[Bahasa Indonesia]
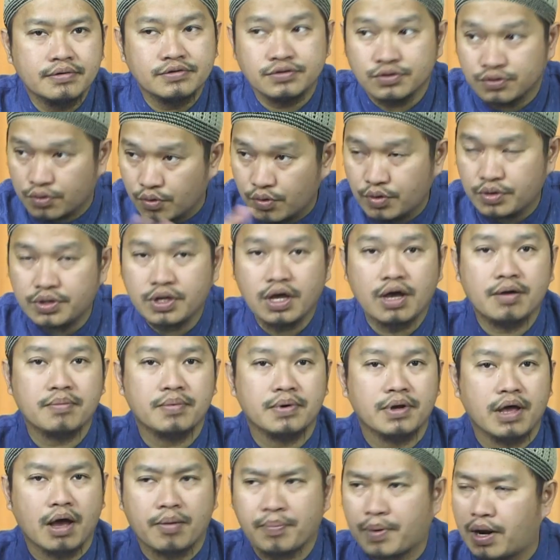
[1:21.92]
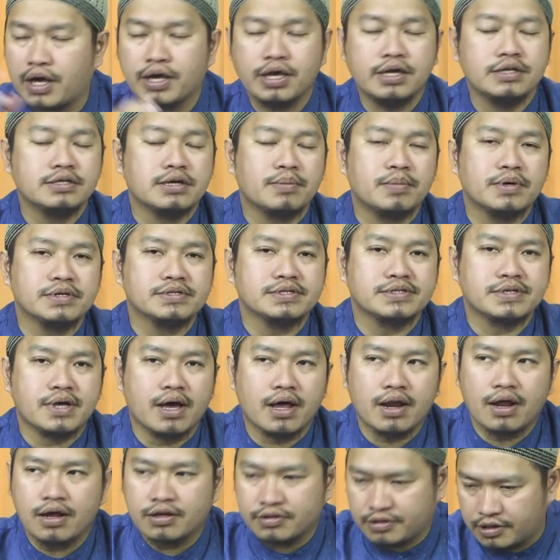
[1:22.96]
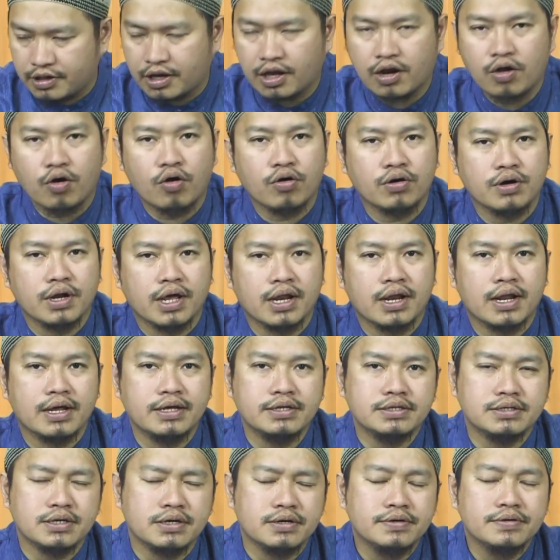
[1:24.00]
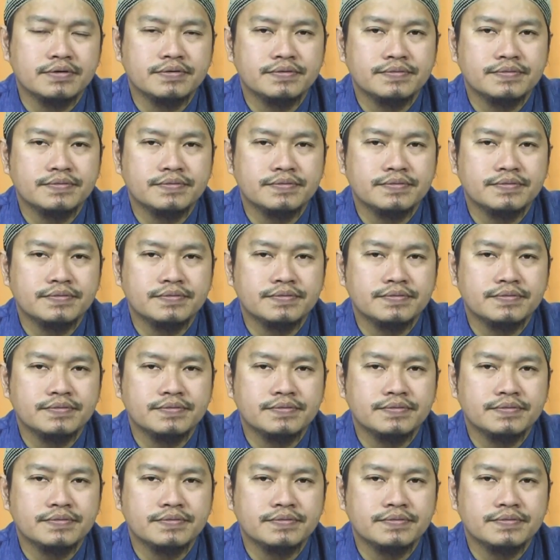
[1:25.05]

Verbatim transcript: Suruh dia beli. Apalagi zaman sekarang tinggal online aja.